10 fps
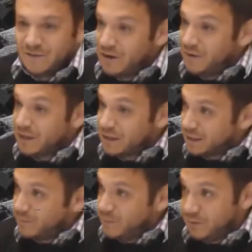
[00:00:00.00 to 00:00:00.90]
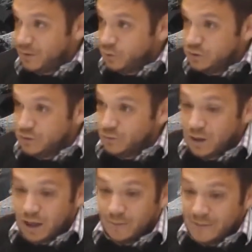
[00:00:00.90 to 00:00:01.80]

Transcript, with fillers: Se va a levantar también una,